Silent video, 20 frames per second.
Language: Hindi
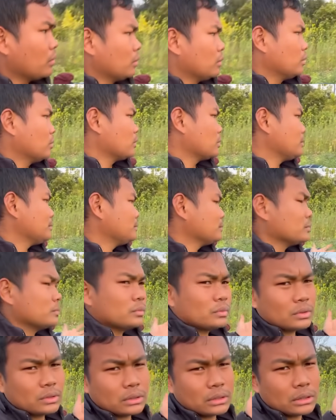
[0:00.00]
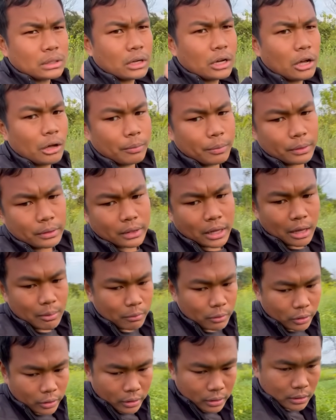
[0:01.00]
और काफ़ी
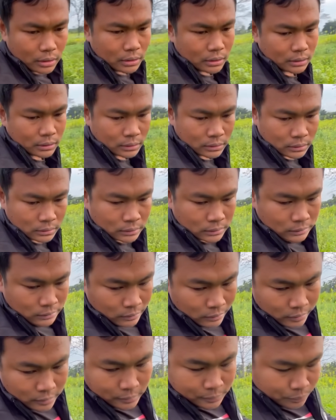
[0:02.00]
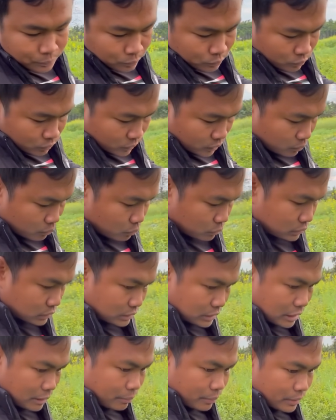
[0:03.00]
टाइम रहा है मुझे
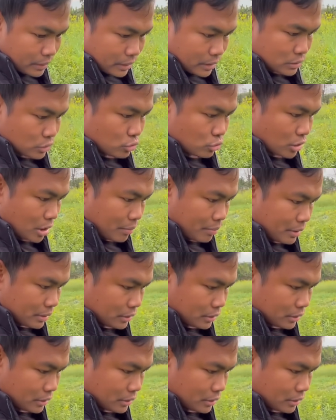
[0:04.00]
जाना पड़ेगा चौकाम की